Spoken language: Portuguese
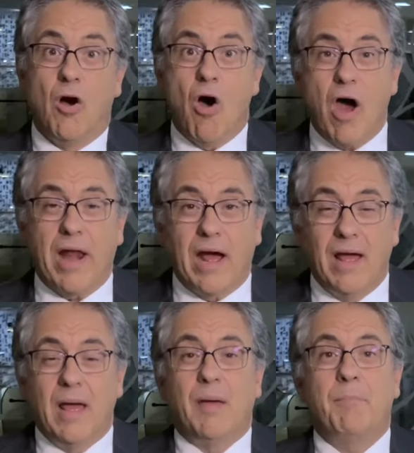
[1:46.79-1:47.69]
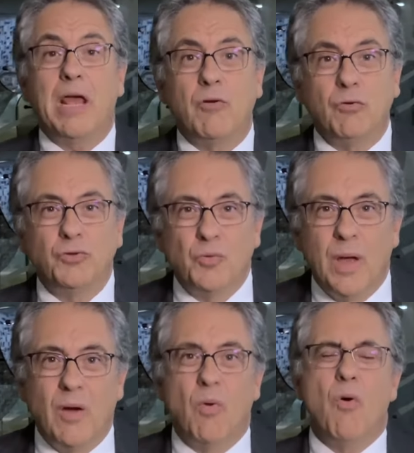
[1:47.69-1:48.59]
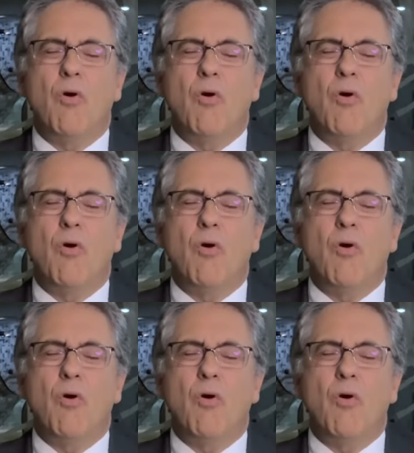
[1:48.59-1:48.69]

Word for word: Ora, pergunto eu, o